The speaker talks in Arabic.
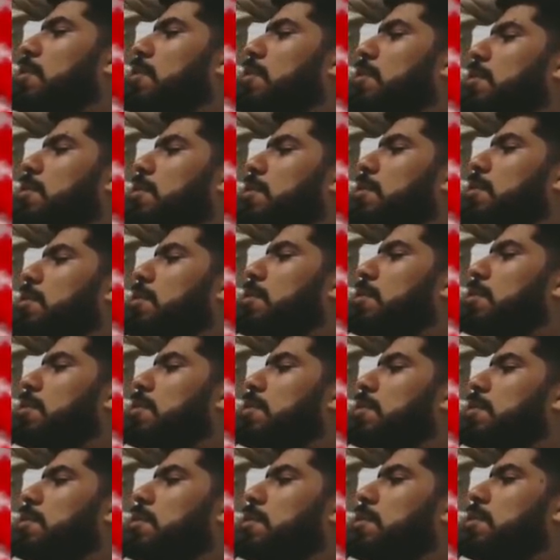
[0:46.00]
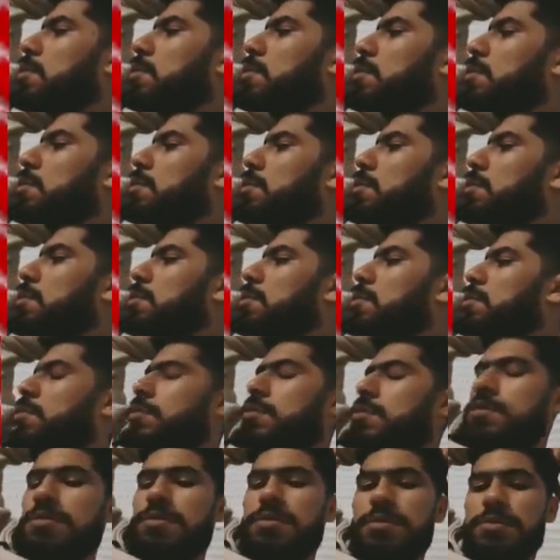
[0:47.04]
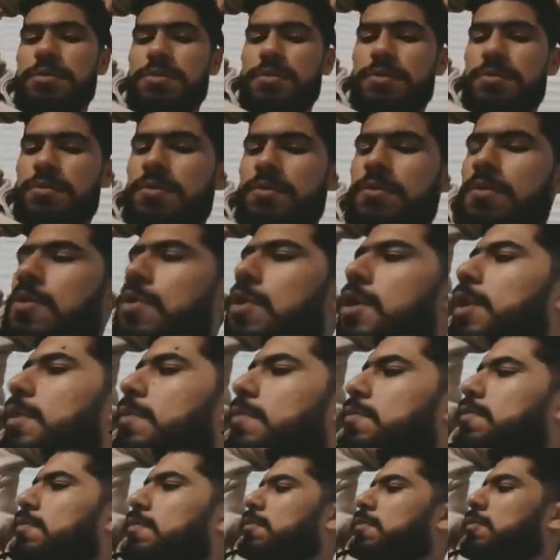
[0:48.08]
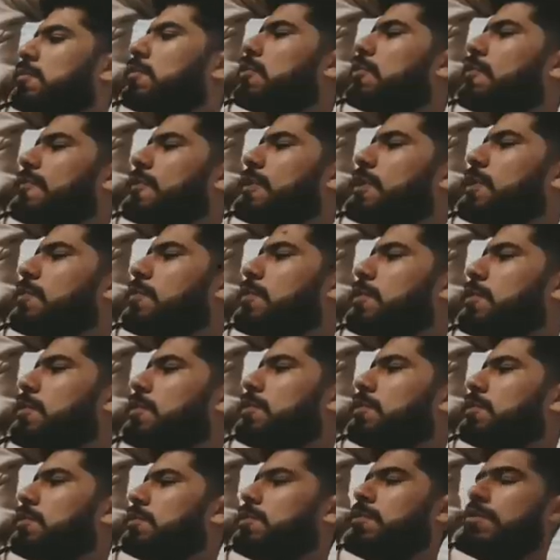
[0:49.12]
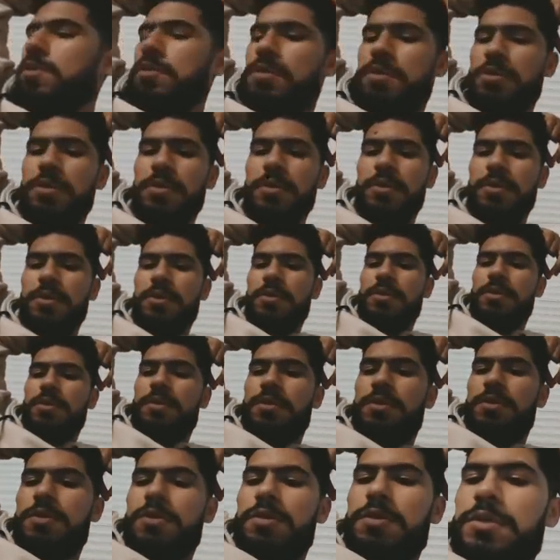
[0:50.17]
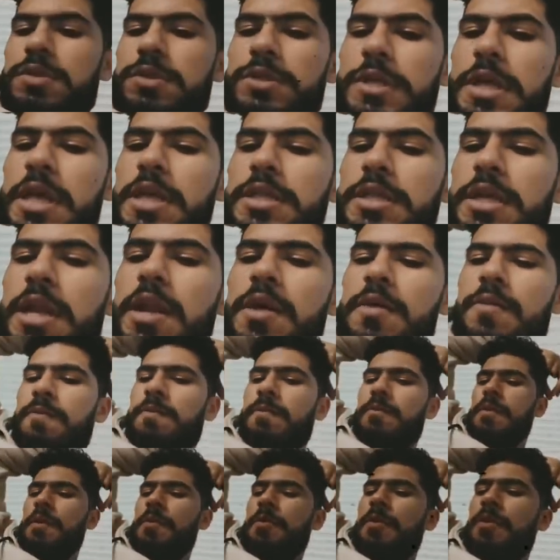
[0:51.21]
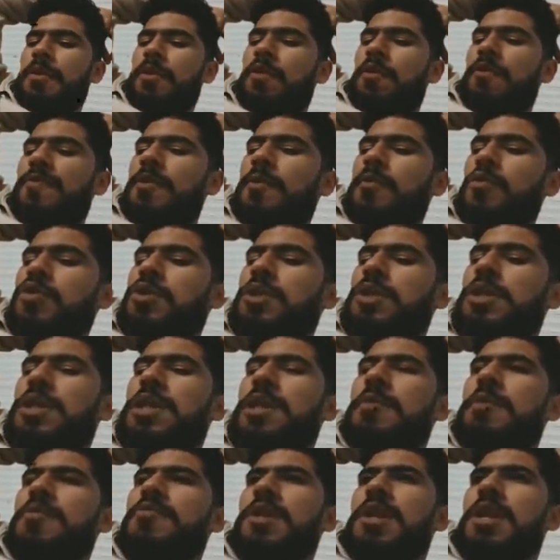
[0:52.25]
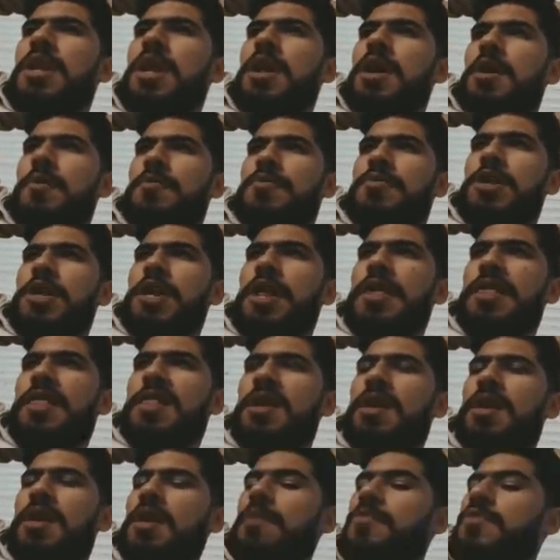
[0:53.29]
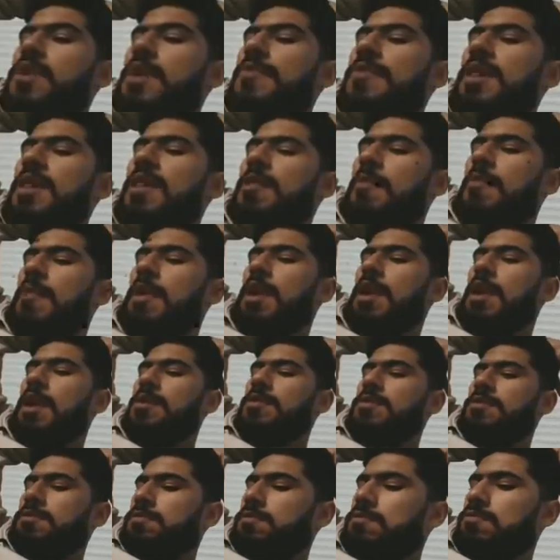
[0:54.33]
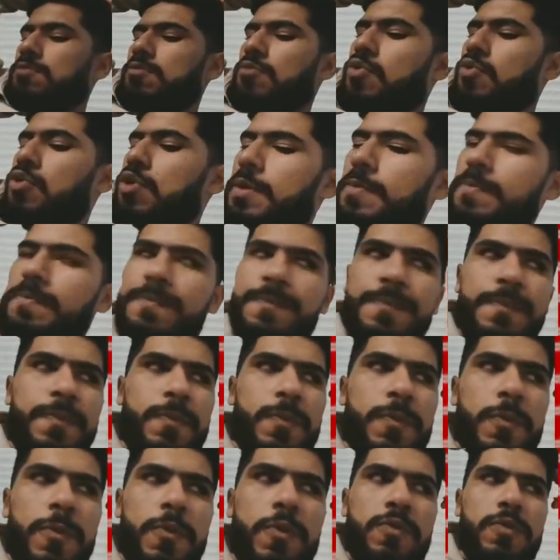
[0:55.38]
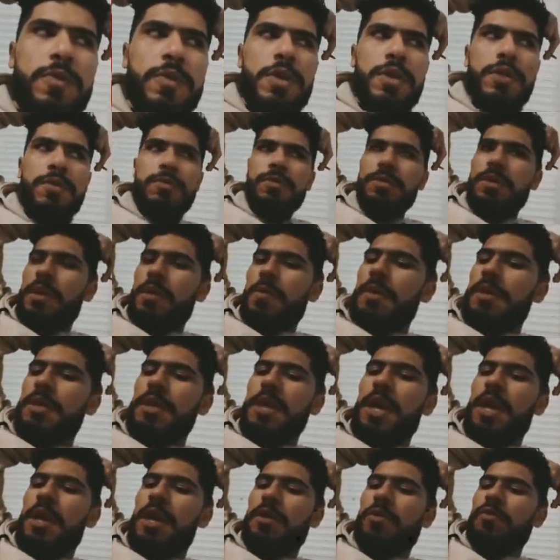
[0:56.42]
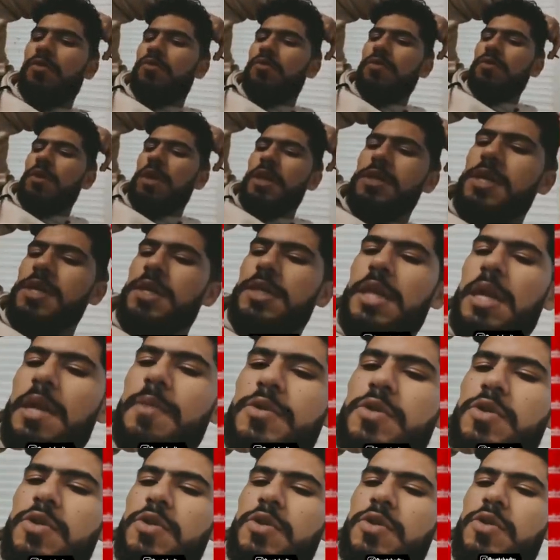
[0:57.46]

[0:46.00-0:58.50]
كيحيدو لها انستغرام ترجعو حيدو لها ترجعوا حيدو لها كونفيرمو اه راه ما بين كونفيرمو شحال دابا مشى لها مشى لها انستغرام شي خمسة د المرات المهم دابا تلقاك جا ضرب